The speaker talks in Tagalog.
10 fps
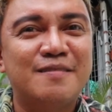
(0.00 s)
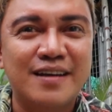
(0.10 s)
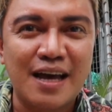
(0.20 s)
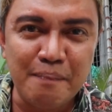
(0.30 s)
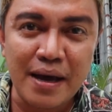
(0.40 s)
uh,
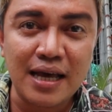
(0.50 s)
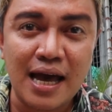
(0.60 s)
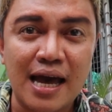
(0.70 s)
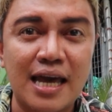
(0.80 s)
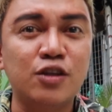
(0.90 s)
Kapag
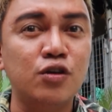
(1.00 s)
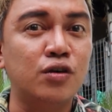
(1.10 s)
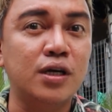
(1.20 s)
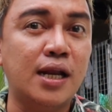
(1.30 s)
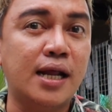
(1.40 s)
uh, ito
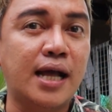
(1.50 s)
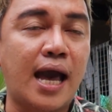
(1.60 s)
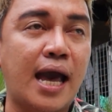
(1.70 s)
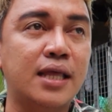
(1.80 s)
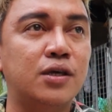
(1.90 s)
yung
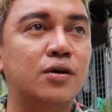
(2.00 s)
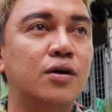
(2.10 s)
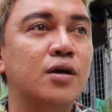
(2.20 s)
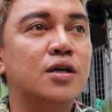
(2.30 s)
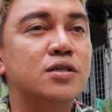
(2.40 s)
inalagaan nyo,
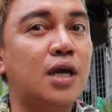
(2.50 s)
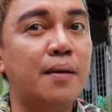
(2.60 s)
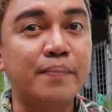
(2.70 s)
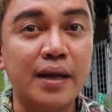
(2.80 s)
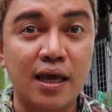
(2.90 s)

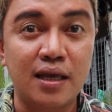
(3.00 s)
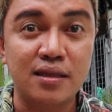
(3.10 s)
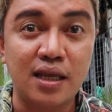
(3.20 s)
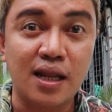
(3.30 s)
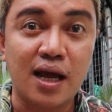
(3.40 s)
syempre,
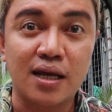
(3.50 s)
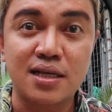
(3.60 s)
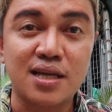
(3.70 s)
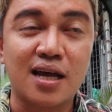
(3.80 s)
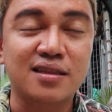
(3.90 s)
hindi lang
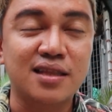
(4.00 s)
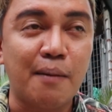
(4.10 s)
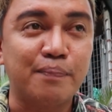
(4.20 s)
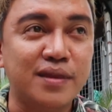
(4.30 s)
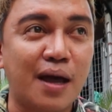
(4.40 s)
isang
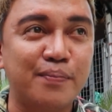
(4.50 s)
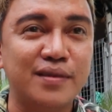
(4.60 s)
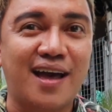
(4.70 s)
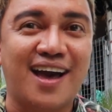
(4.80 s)
top-top na